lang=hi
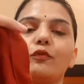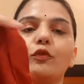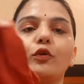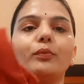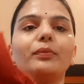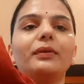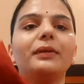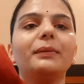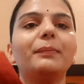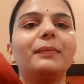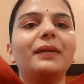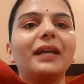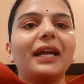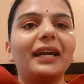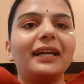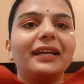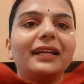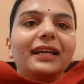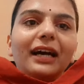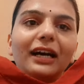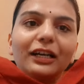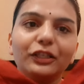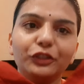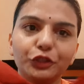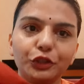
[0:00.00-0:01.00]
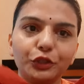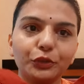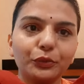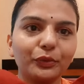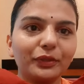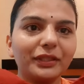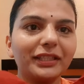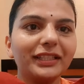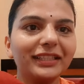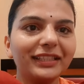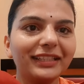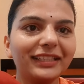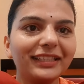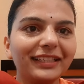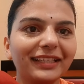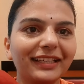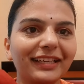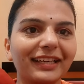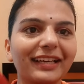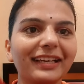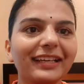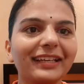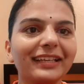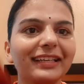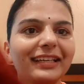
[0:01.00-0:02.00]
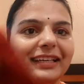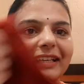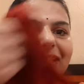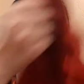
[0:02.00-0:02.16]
वो भी ब्रांड आजियो की ही है